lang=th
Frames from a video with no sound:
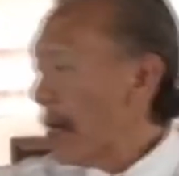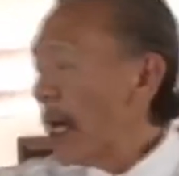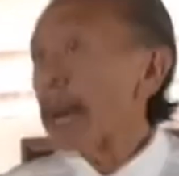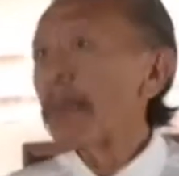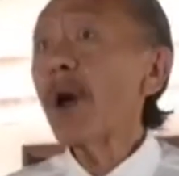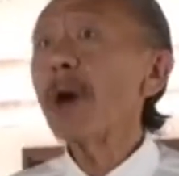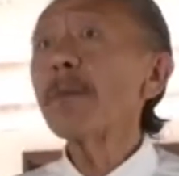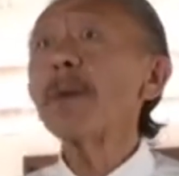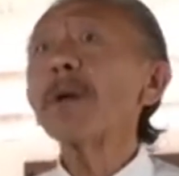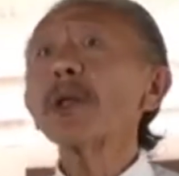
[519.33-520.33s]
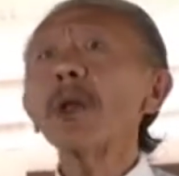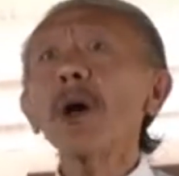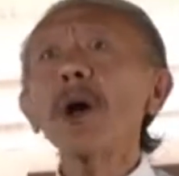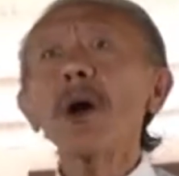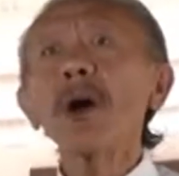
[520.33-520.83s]
ระดับรองพบตร
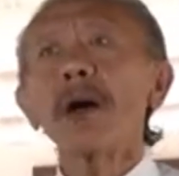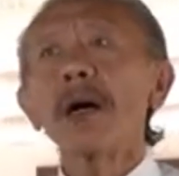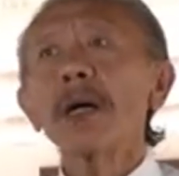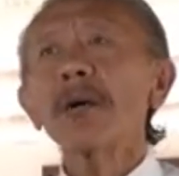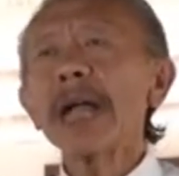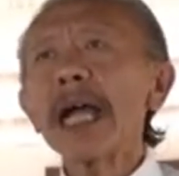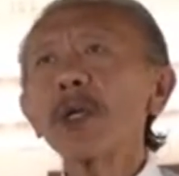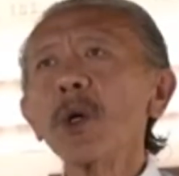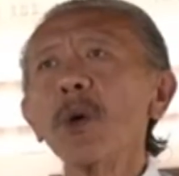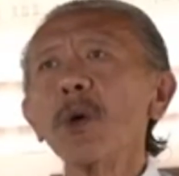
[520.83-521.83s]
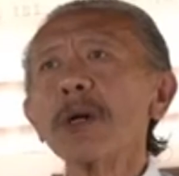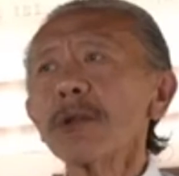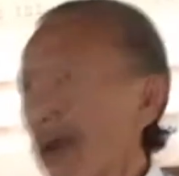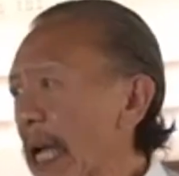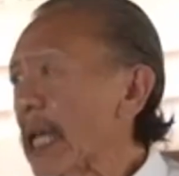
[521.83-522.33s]
เขานั่งอยู่ก็
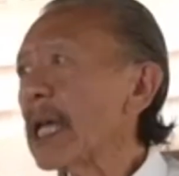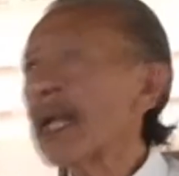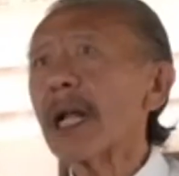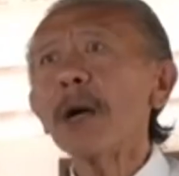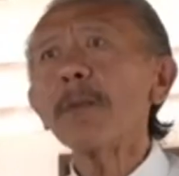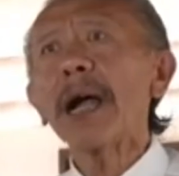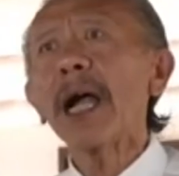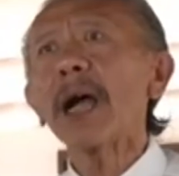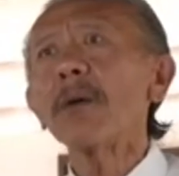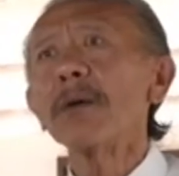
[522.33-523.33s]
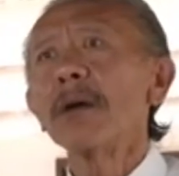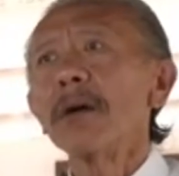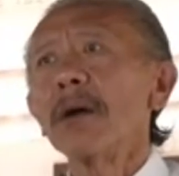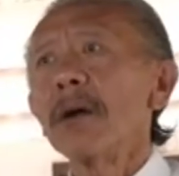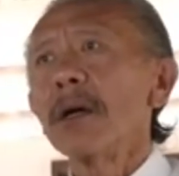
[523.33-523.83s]
ต้องให้เกียรติเขาเปล่า
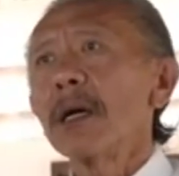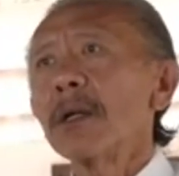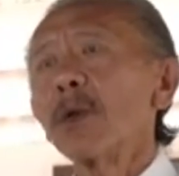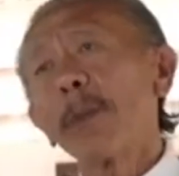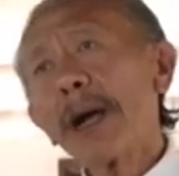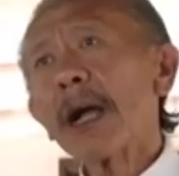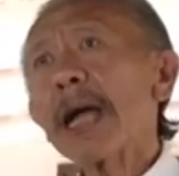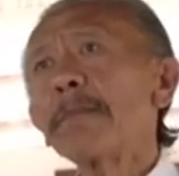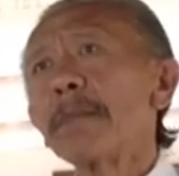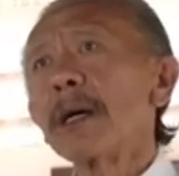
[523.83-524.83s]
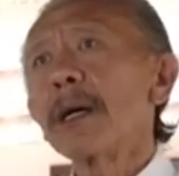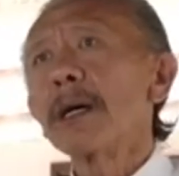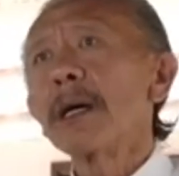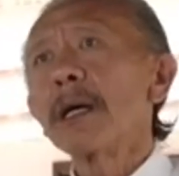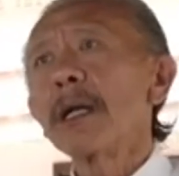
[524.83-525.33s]
ถูกป่ะครับ
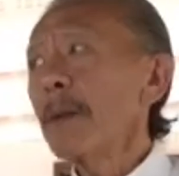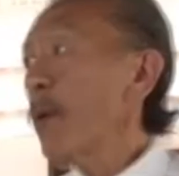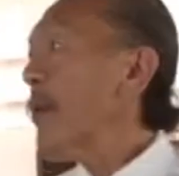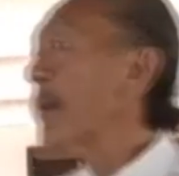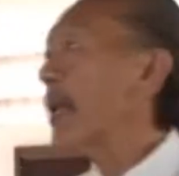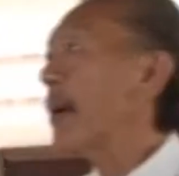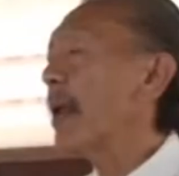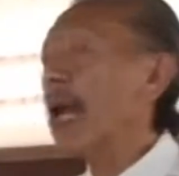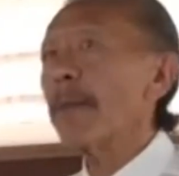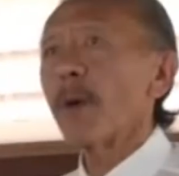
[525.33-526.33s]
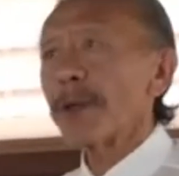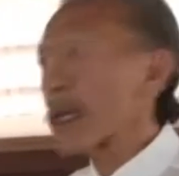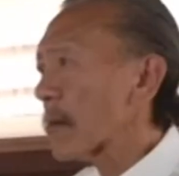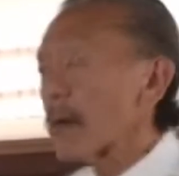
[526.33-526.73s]
แล้วผมจะไปทำอะไร ผมจะ